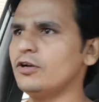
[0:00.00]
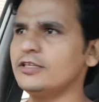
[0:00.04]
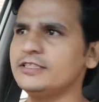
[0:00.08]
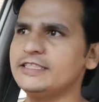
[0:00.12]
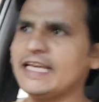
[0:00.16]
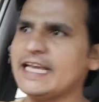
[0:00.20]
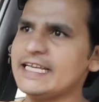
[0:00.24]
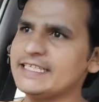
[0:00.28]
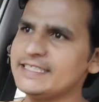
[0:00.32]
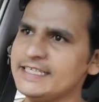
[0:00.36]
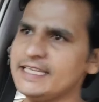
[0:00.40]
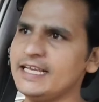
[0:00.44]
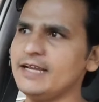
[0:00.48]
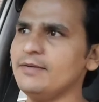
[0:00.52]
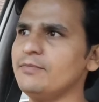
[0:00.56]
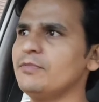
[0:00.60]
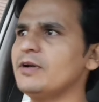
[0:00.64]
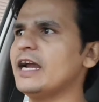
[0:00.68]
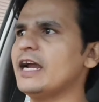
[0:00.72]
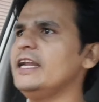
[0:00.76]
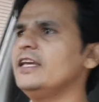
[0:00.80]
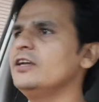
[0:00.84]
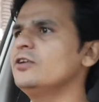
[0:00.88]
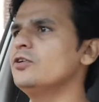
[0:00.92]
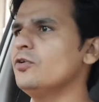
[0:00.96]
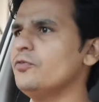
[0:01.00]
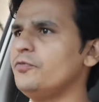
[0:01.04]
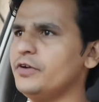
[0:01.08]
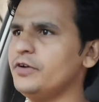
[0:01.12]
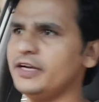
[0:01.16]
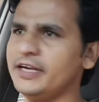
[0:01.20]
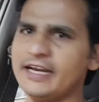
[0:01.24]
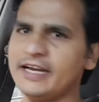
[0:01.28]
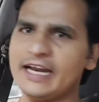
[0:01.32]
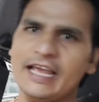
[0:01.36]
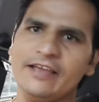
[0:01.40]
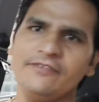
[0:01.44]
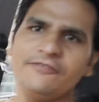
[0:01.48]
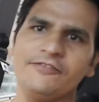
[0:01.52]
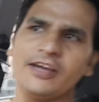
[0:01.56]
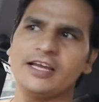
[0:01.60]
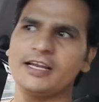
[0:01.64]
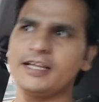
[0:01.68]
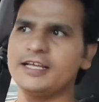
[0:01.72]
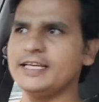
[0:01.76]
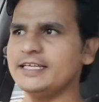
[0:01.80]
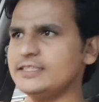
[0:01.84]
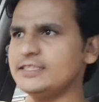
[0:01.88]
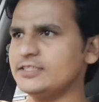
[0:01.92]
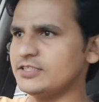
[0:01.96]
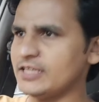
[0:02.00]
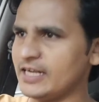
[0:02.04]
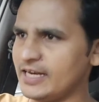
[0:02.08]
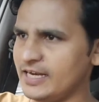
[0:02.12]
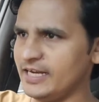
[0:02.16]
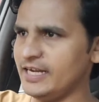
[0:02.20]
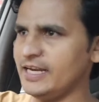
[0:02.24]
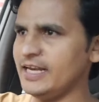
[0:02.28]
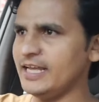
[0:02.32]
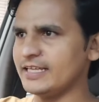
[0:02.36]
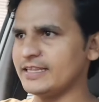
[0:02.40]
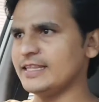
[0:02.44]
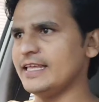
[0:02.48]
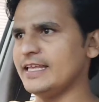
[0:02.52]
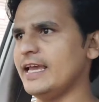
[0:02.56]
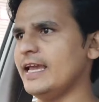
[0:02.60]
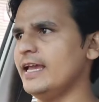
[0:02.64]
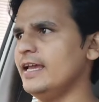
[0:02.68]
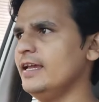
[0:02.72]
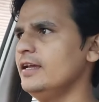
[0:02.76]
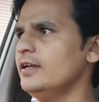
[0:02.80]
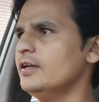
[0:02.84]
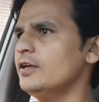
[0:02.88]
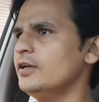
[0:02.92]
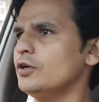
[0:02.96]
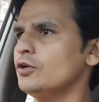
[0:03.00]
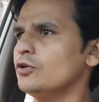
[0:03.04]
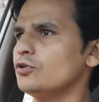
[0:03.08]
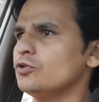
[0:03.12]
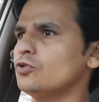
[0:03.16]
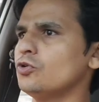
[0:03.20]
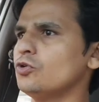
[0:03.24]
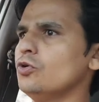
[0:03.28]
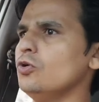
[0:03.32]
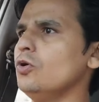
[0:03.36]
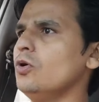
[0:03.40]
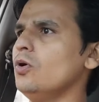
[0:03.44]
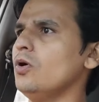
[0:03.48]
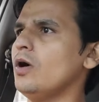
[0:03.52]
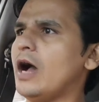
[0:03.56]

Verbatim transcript: और जैसे ही हम गाड़ी को फिर ड्राइव करके चलने लगते हैं तो